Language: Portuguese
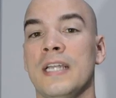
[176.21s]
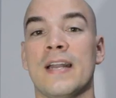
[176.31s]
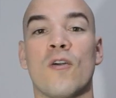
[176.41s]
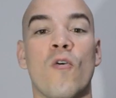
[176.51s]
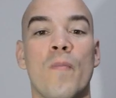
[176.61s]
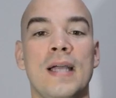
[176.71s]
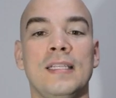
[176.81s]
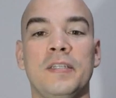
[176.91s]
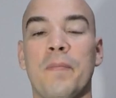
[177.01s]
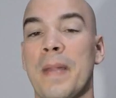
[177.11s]
era
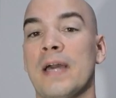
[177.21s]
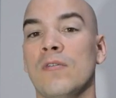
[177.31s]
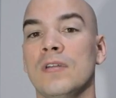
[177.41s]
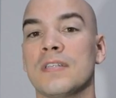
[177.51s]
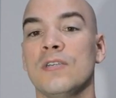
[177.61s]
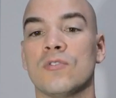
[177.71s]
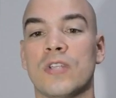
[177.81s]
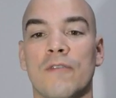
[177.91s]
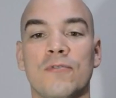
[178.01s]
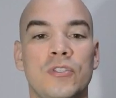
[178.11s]
coberta de pérolas que
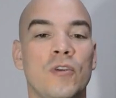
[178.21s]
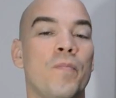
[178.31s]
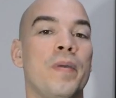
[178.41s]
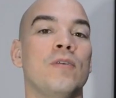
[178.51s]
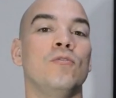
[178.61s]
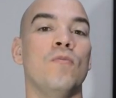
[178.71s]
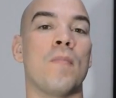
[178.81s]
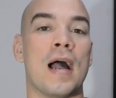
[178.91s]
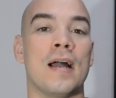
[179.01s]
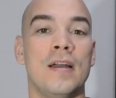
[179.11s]
os elfos tinham pego no
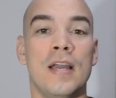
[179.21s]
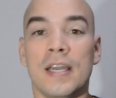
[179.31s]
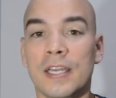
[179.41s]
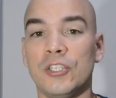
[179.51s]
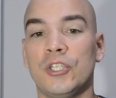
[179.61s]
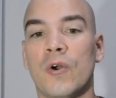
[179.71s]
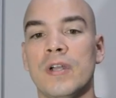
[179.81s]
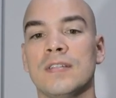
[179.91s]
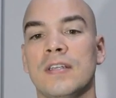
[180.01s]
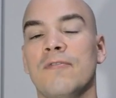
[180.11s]
mar e
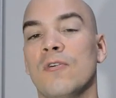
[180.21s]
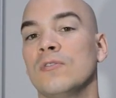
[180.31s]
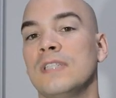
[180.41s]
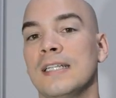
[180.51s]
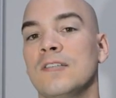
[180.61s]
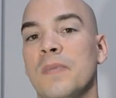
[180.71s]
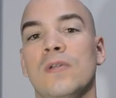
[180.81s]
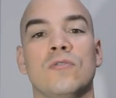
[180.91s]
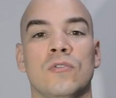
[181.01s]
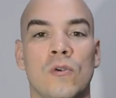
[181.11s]
joias que foram dadas
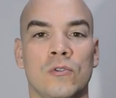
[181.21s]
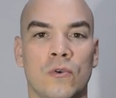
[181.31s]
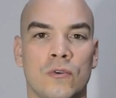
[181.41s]
pelos Noldor.